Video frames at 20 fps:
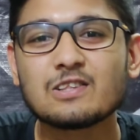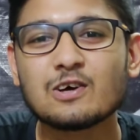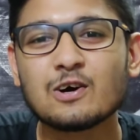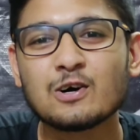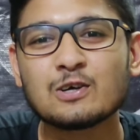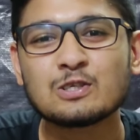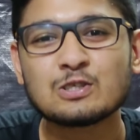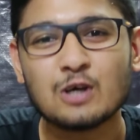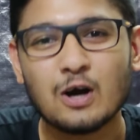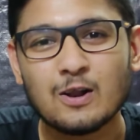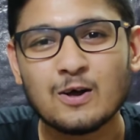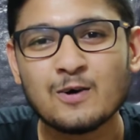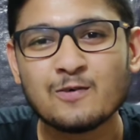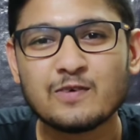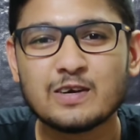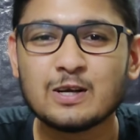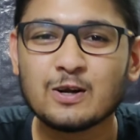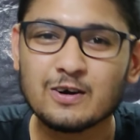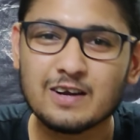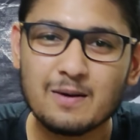তো চলো
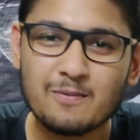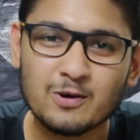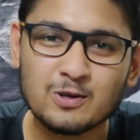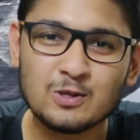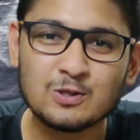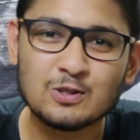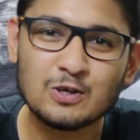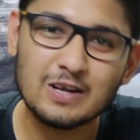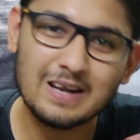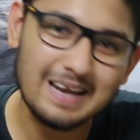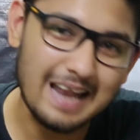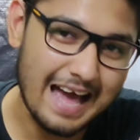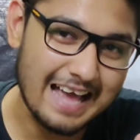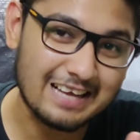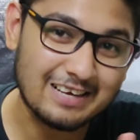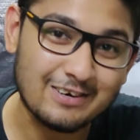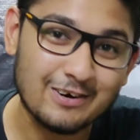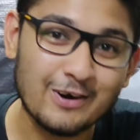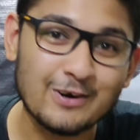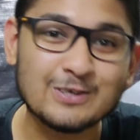ভিডিওটা পছন্দ হলে
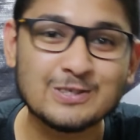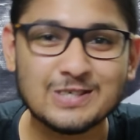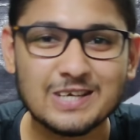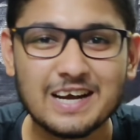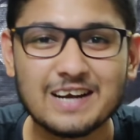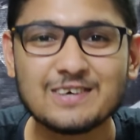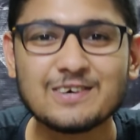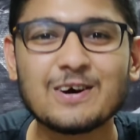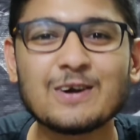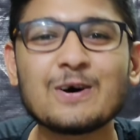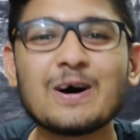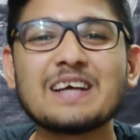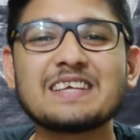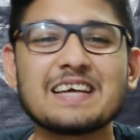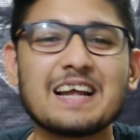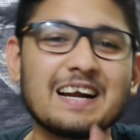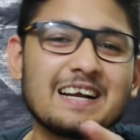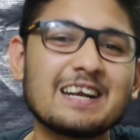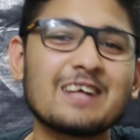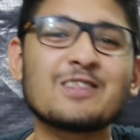লাইক করো শেয়ার করো আর
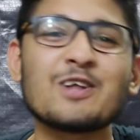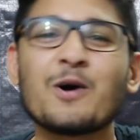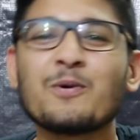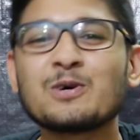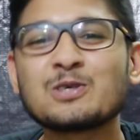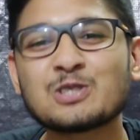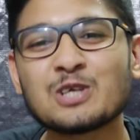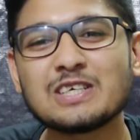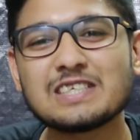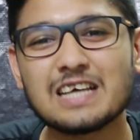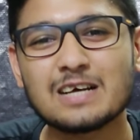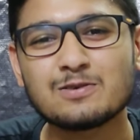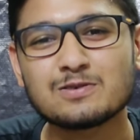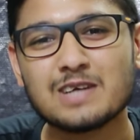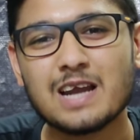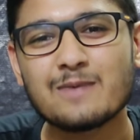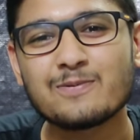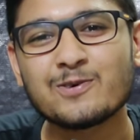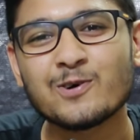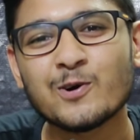চ্যানেলটা তো অবশ্যই
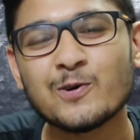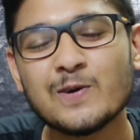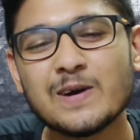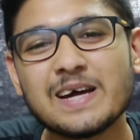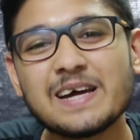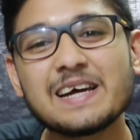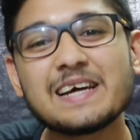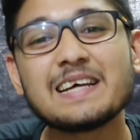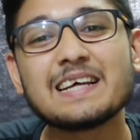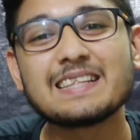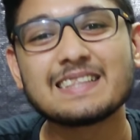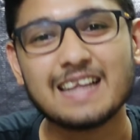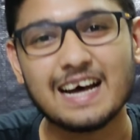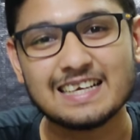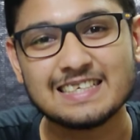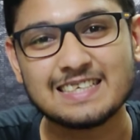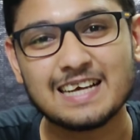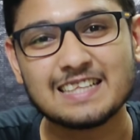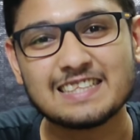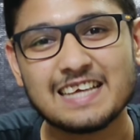সাবস্ক্রাইব করবে
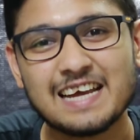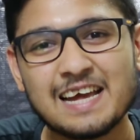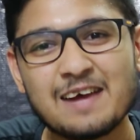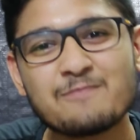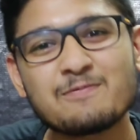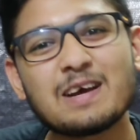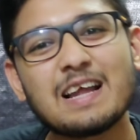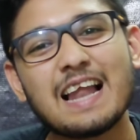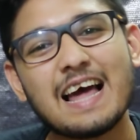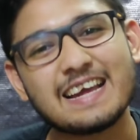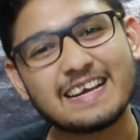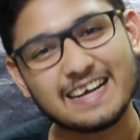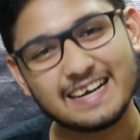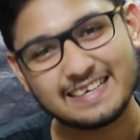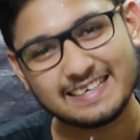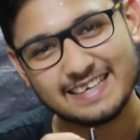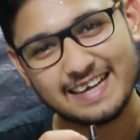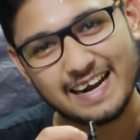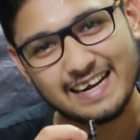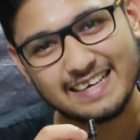তার সাথে
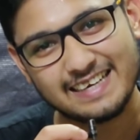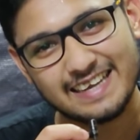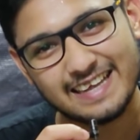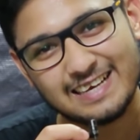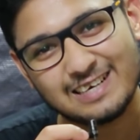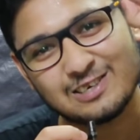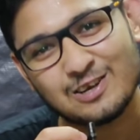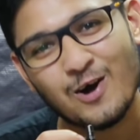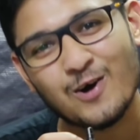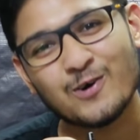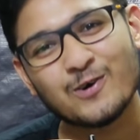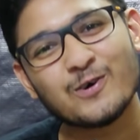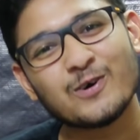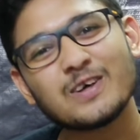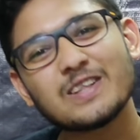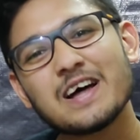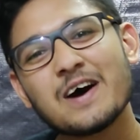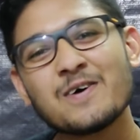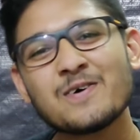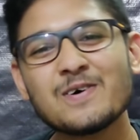বেলাইকানটা টিংটং টিং টং
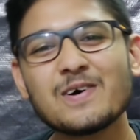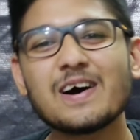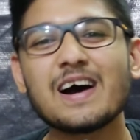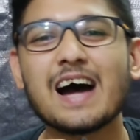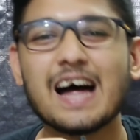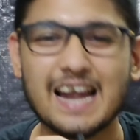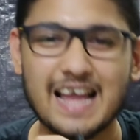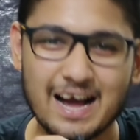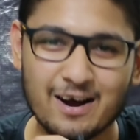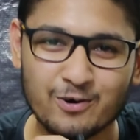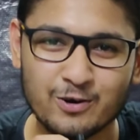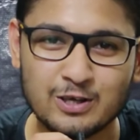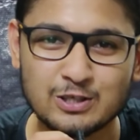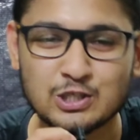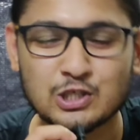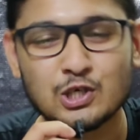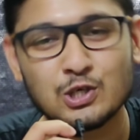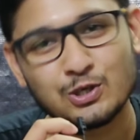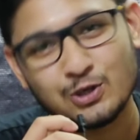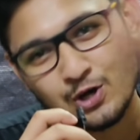করে দাও আর
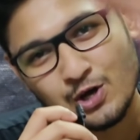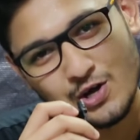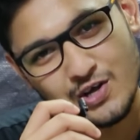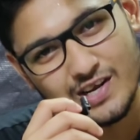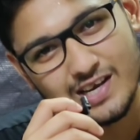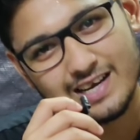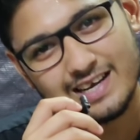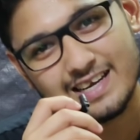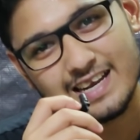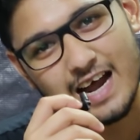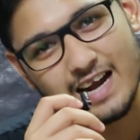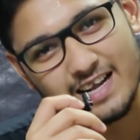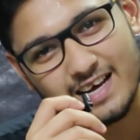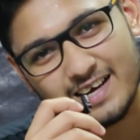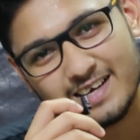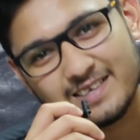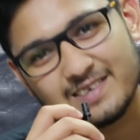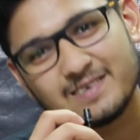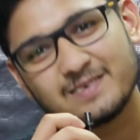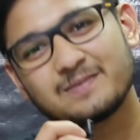এখনের জন্য
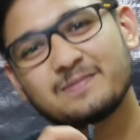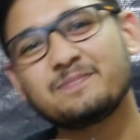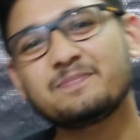টাটা